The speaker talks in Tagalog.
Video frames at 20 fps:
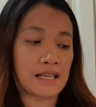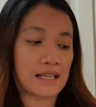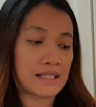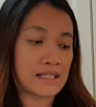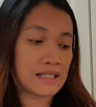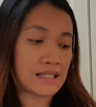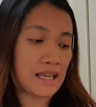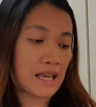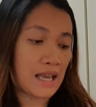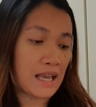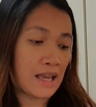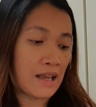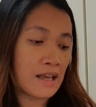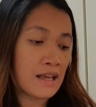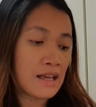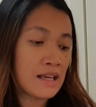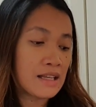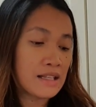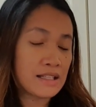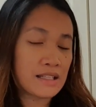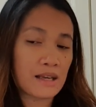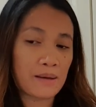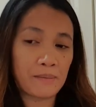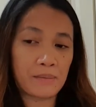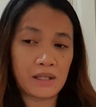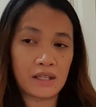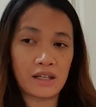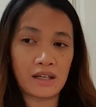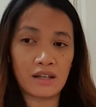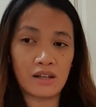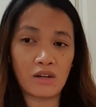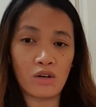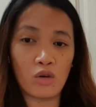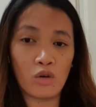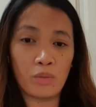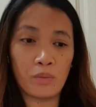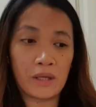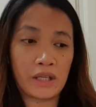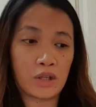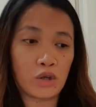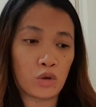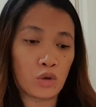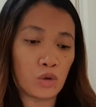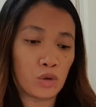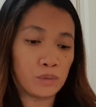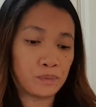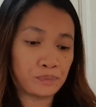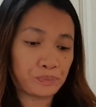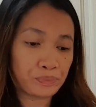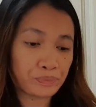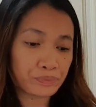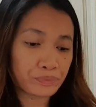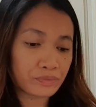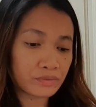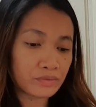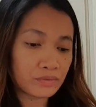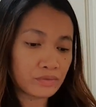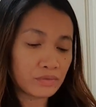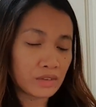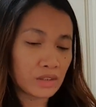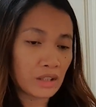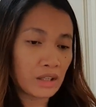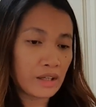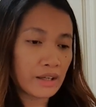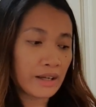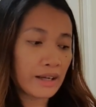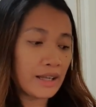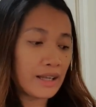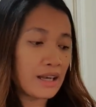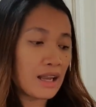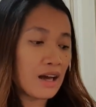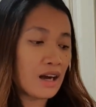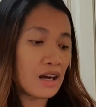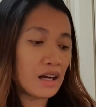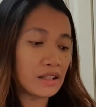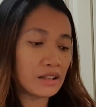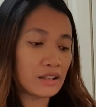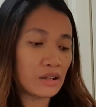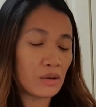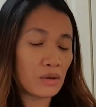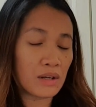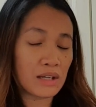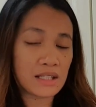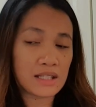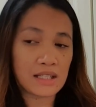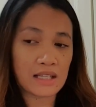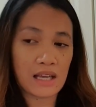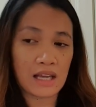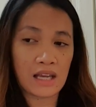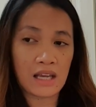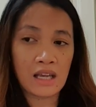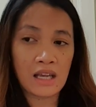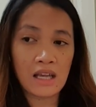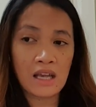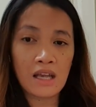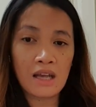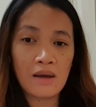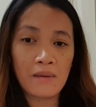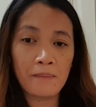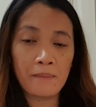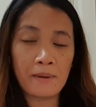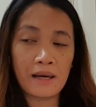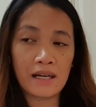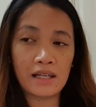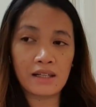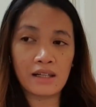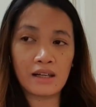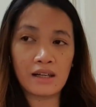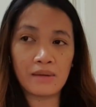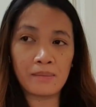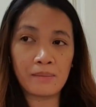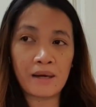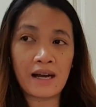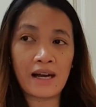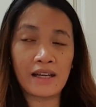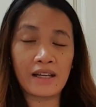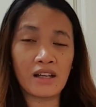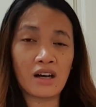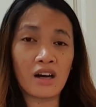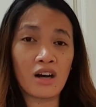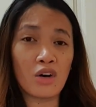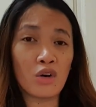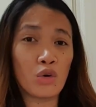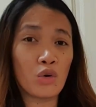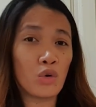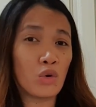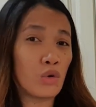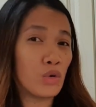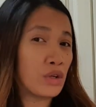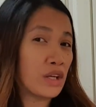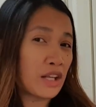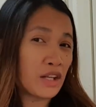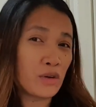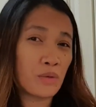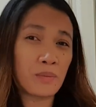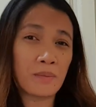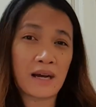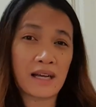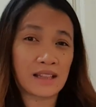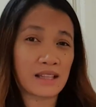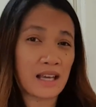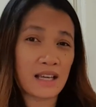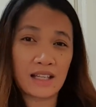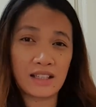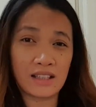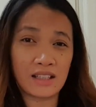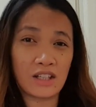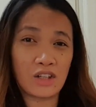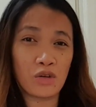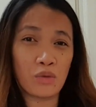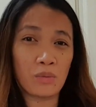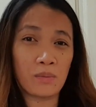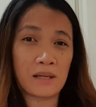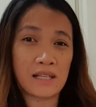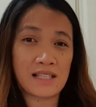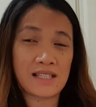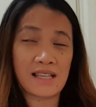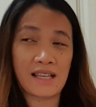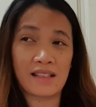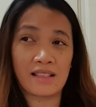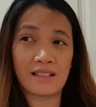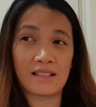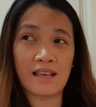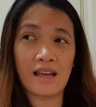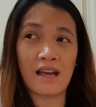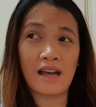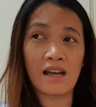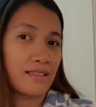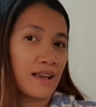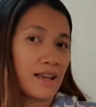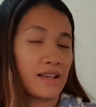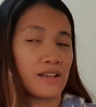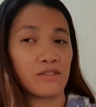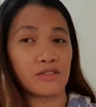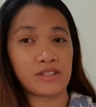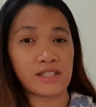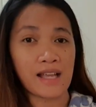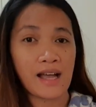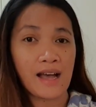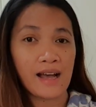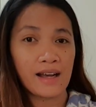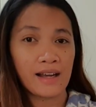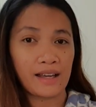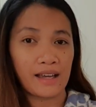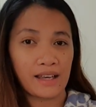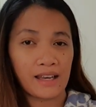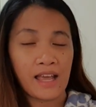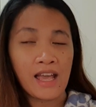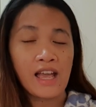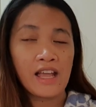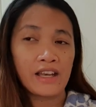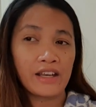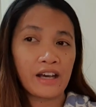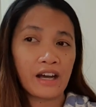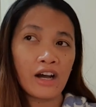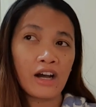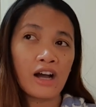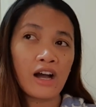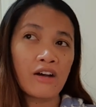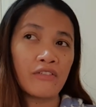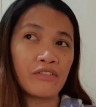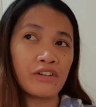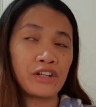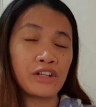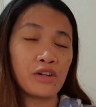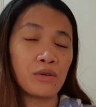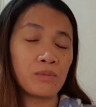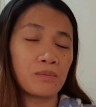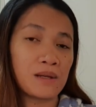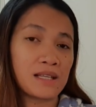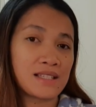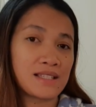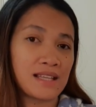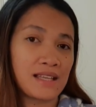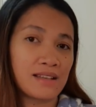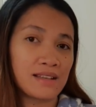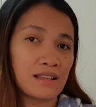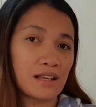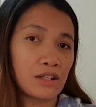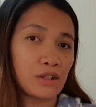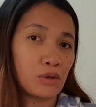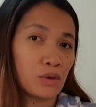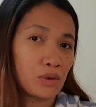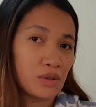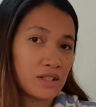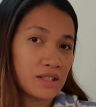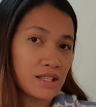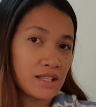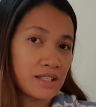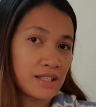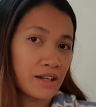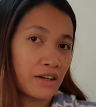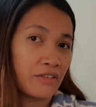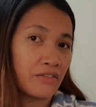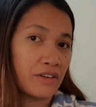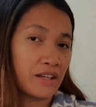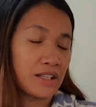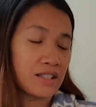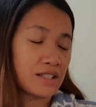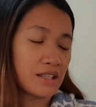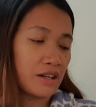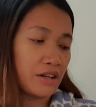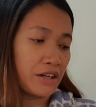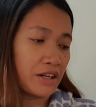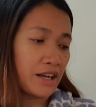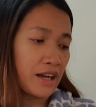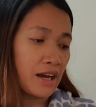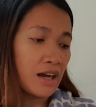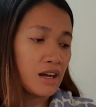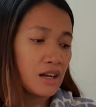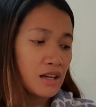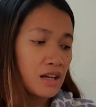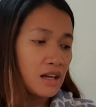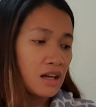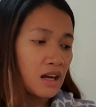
Kasi, sabi ng OB ko, kailangan daw kasi pag uh, mga nakako, una yung bata, hindi yung placenta. Kayong sa akin, nakakover yung placenta doon sa cervix area.